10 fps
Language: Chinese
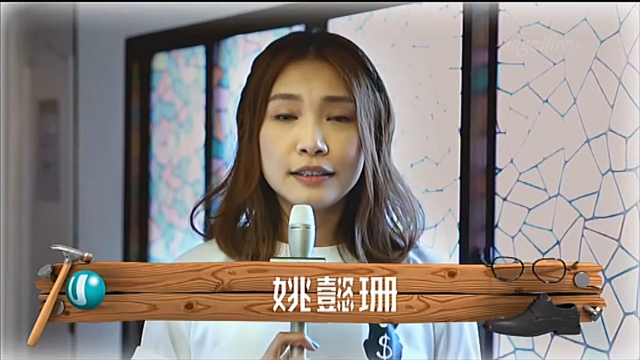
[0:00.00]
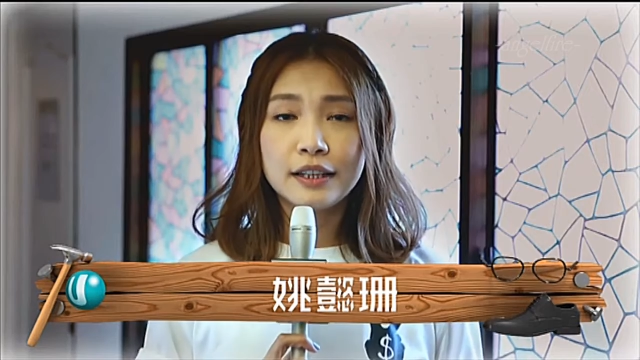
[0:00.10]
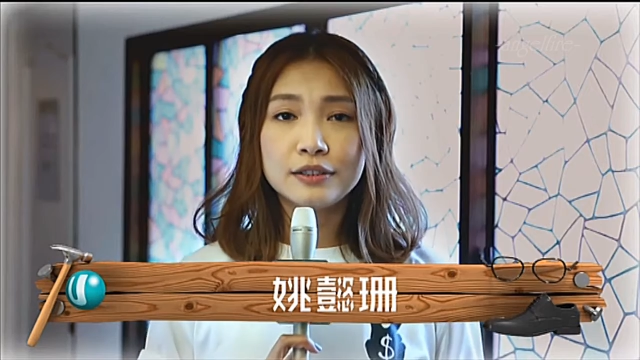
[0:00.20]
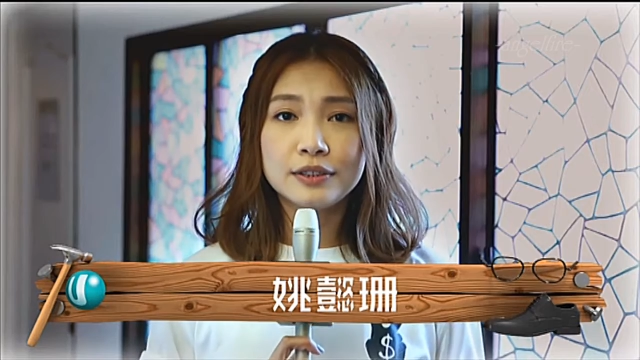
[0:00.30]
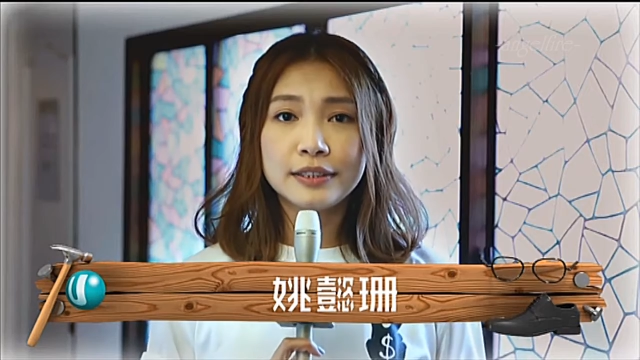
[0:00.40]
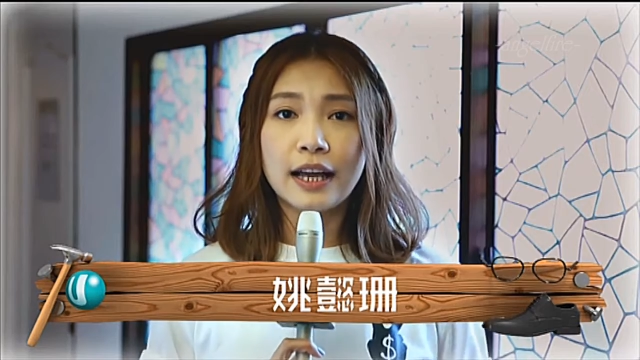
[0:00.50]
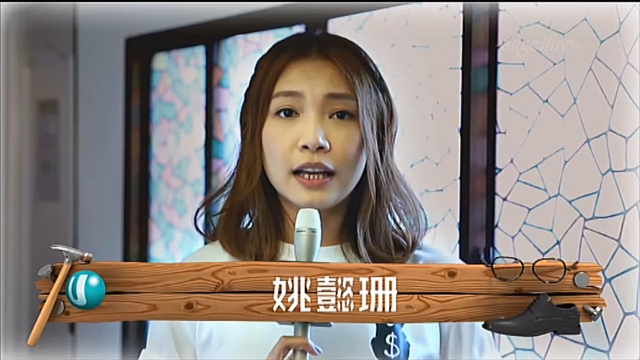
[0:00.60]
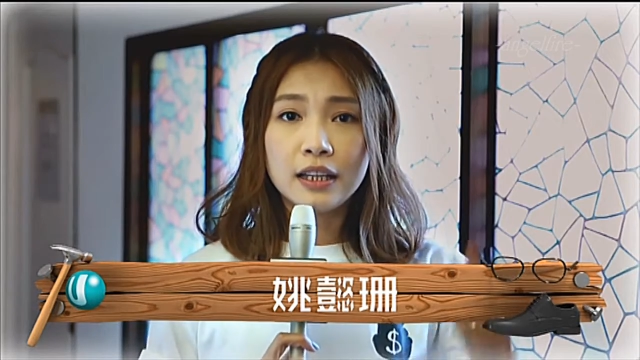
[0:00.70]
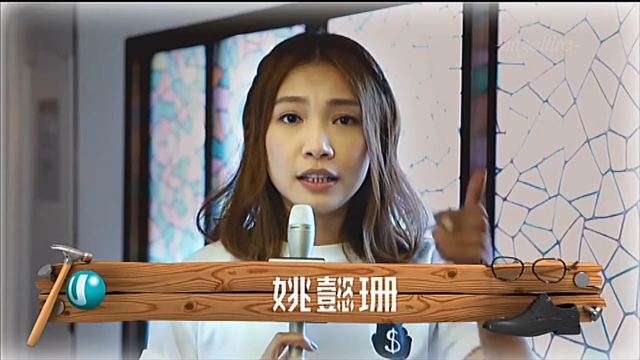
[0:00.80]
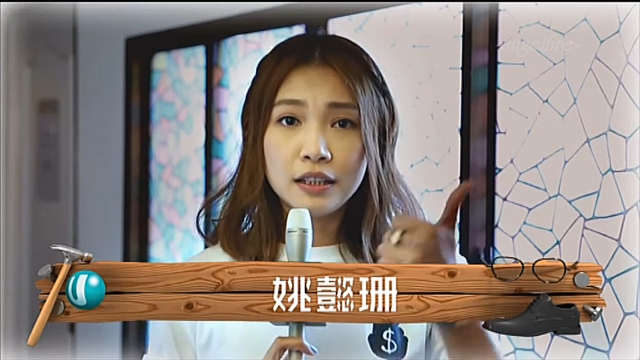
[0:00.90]
他就像
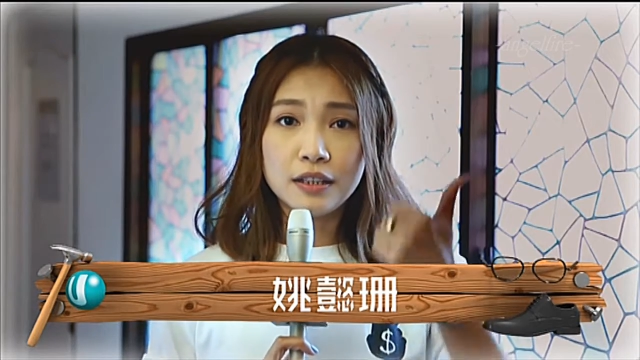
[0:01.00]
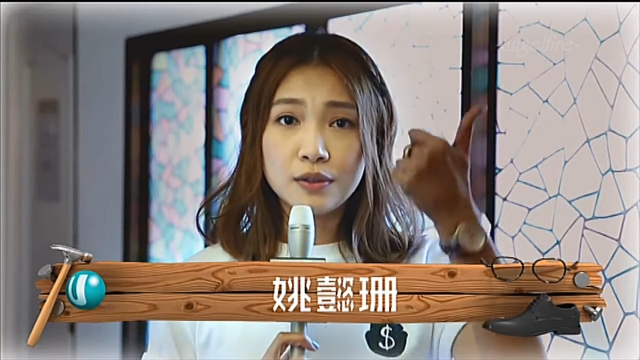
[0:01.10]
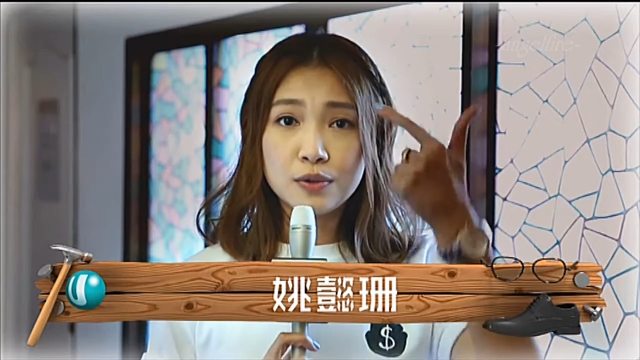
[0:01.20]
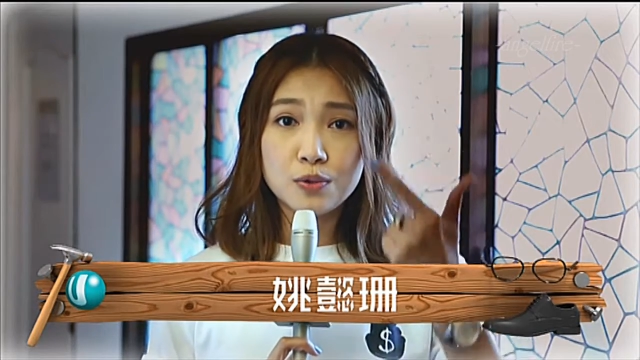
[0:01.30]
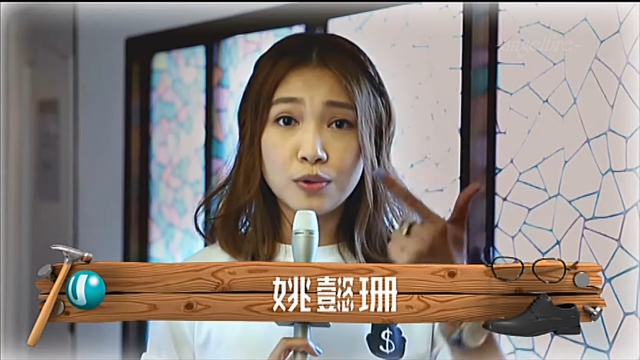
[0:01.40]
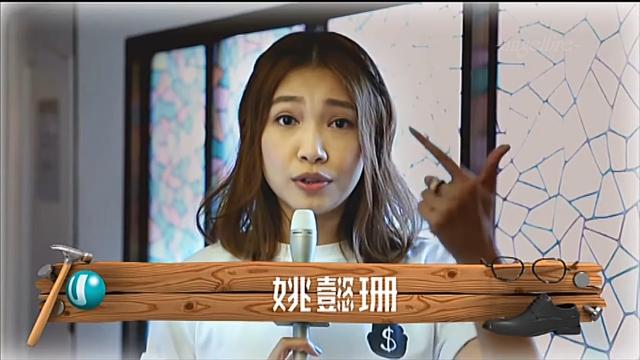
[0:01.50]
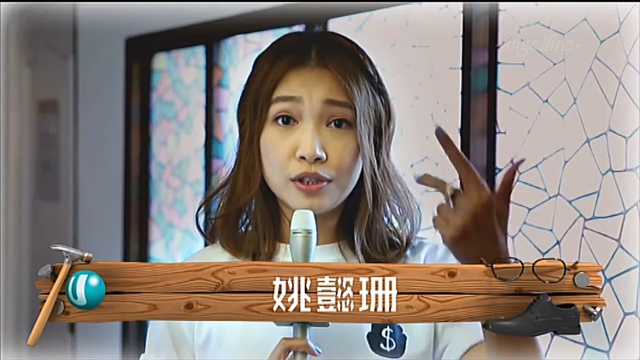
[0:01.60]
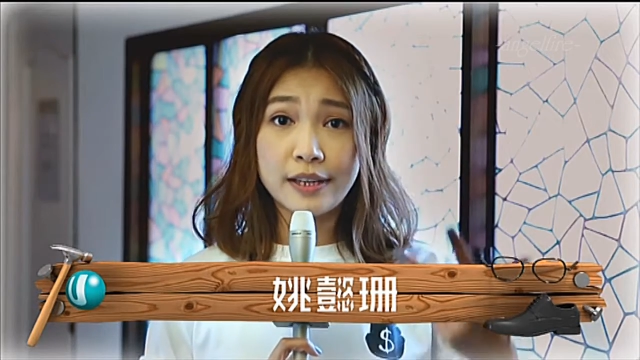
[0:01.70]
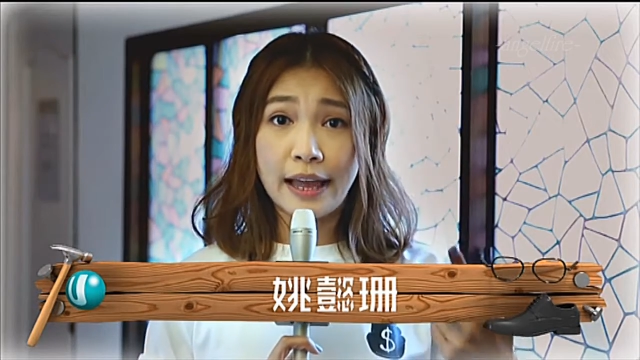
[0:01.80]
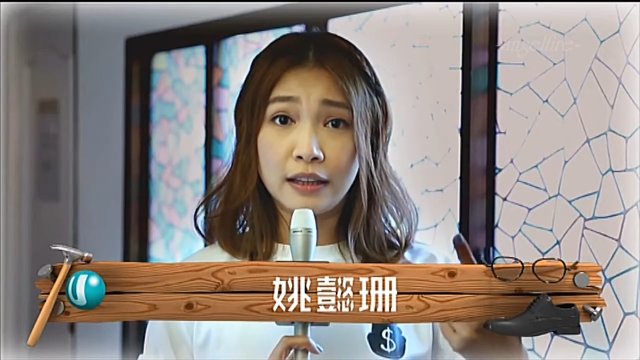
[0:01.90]
一座
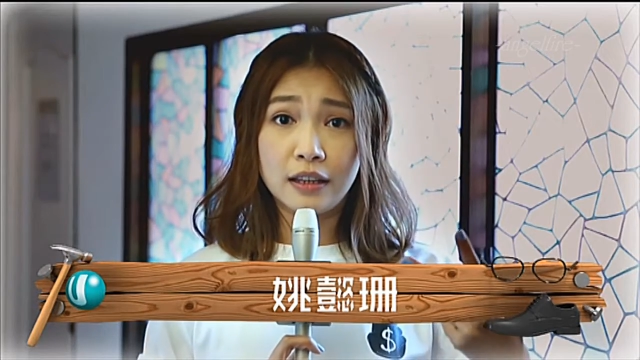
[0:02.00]
山，